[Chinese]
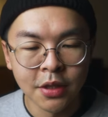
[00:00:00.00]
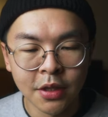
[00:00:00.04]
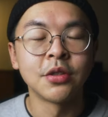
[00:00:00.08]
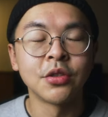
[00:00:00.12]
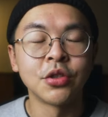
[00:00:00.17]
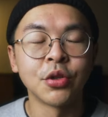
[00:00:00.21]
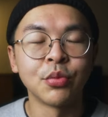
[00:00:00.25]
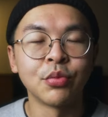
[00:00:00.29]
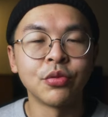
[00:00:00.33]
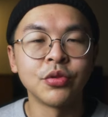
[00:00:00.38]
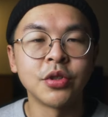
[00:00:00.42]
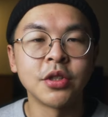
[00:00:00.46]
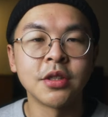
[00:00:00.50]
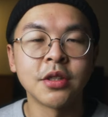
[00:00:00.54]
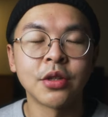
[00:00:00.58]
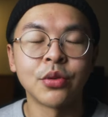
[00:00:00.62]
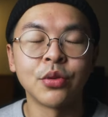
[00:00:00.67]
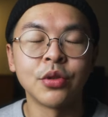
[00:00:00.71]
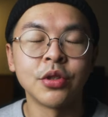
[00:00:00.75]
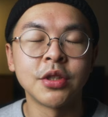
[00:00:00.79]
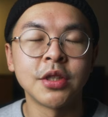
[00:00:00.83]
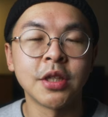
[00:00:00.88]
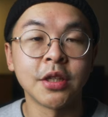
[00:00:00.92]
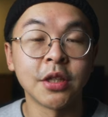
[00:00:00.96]
这就不禁
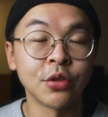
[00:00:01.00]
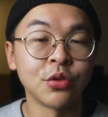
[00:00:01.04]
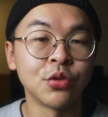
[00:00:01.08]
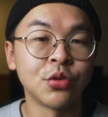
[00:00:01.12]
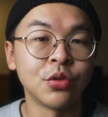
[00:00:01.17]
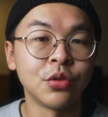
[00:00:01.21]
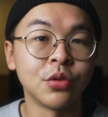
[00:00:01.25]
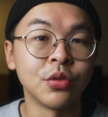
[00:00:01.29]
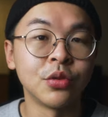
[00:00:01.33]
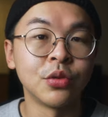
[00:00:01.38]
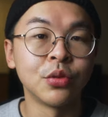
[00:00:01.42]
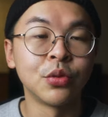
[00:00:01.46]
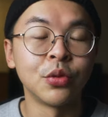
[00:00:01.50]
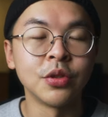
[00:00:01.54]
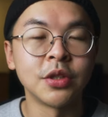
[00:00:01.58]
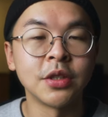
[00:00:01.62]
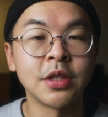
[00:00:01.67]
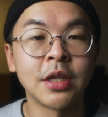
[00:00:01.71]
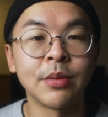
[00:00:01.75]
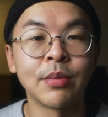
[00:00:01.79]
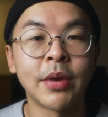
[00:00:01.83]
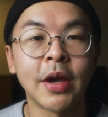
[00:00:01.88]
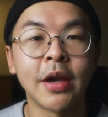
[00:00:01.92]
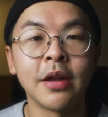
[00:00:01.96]
让我想到说，如果
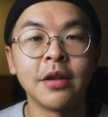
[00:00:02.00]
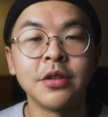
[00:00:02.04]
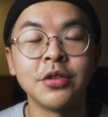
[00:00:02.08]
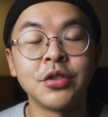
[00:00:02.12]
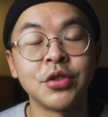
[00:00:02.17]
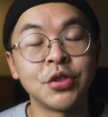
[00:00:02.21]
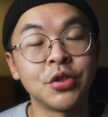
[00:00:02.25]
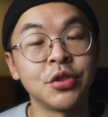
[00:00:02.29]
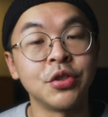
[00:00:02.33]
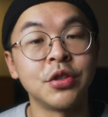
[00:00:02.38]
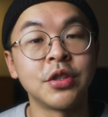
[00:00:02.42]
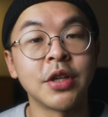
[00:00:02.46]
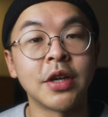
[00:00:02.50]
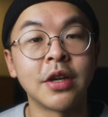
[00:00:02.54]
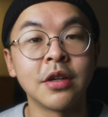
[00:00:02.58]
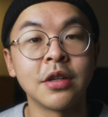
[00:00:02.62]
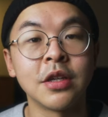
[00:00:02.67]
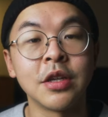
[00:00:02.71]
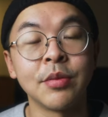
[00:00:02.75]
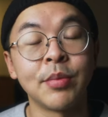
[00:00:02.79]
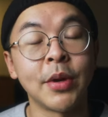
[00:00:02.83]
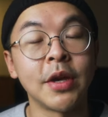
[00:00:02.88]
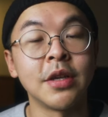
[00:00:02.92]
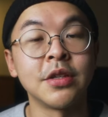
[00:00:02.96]
今天拍了十
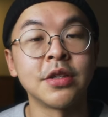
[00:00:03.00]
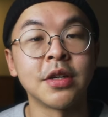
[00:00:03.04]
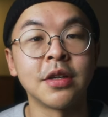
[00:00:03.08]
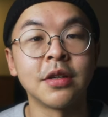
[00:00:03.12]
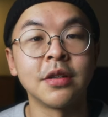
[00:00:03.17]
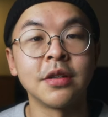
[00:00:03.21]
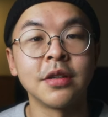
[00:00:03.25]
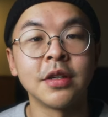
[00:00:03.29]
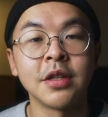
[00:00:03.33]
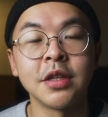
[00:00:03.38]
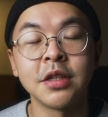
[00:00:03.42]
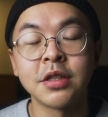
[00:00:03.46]
张、一百张、